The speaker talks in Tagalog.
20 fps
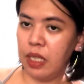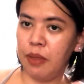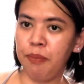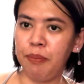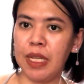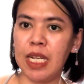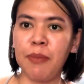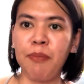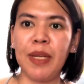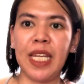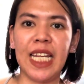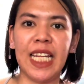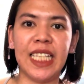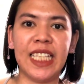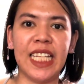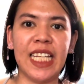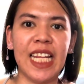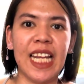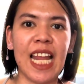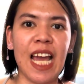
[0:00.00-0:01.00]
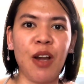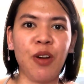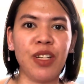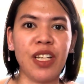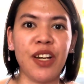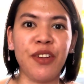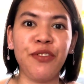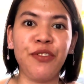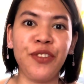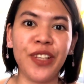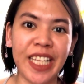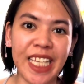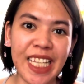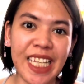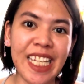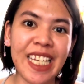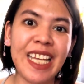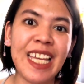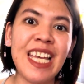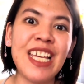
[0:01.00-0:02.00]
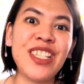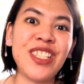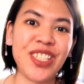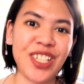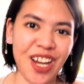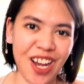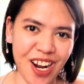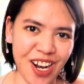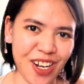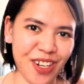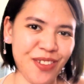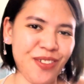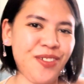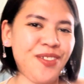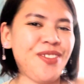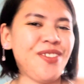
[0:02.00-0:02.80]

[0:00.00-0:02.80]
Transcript: pinapili din nila ako ng free scarf.